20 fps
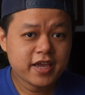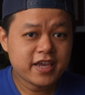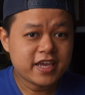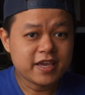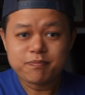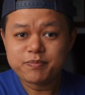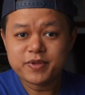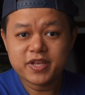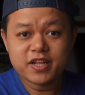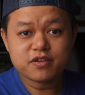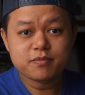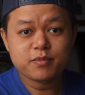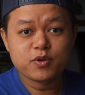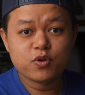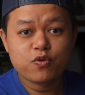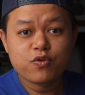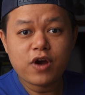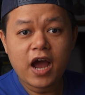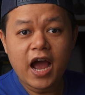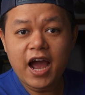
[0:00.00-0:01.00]
คลิปนี้เราจะมา
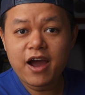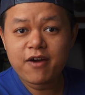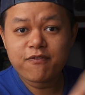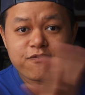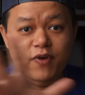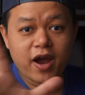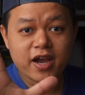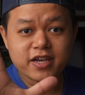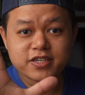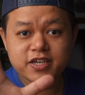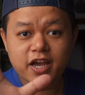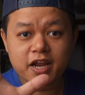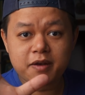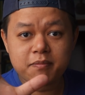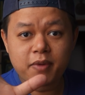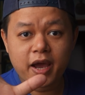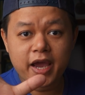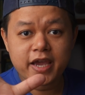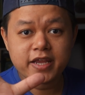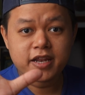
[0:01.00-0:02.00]
ดู 5 ฟังก์ชัน
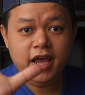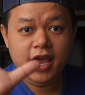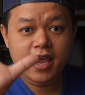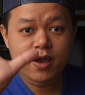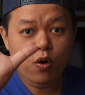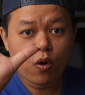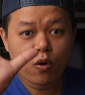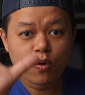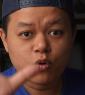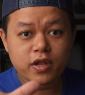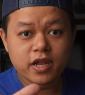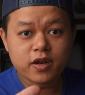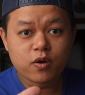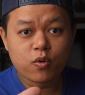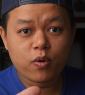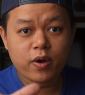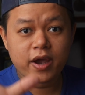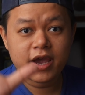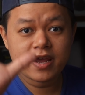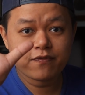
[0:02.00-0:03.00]
ใหม่ ใน Oculus
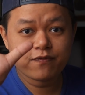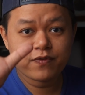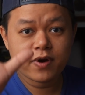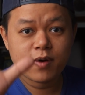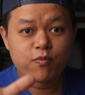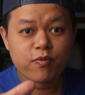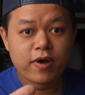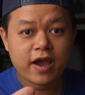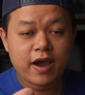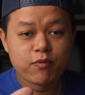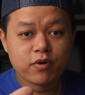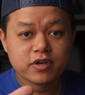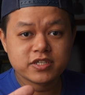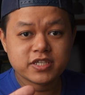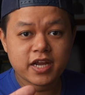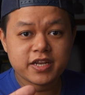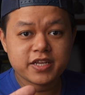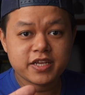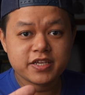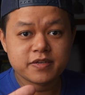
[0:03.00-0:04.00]
Quest Firmware เวอร์
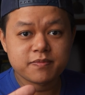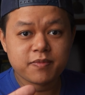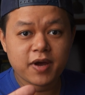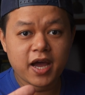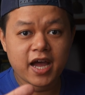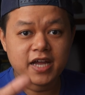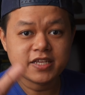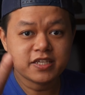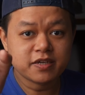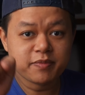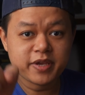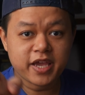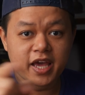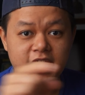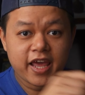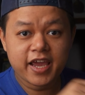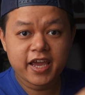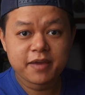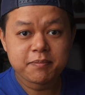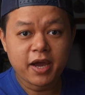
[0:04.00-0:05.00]
ชัน25 จะมีอะ
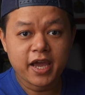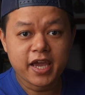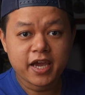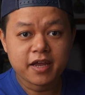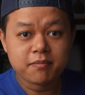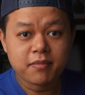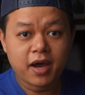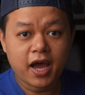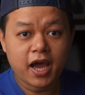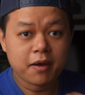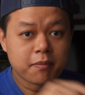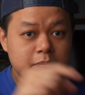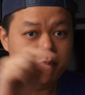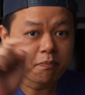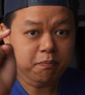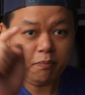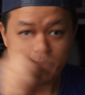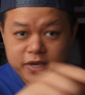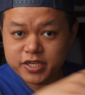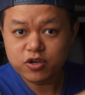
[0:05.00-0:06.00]
ไรใหม่กันบ้าง
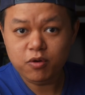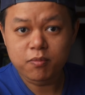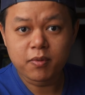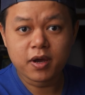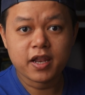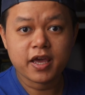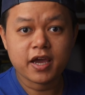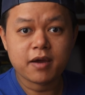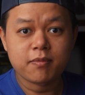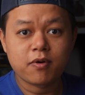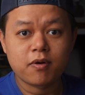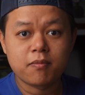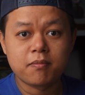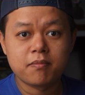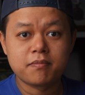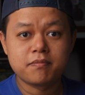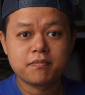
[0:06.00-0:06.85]
ไปชมกันเลยครับผม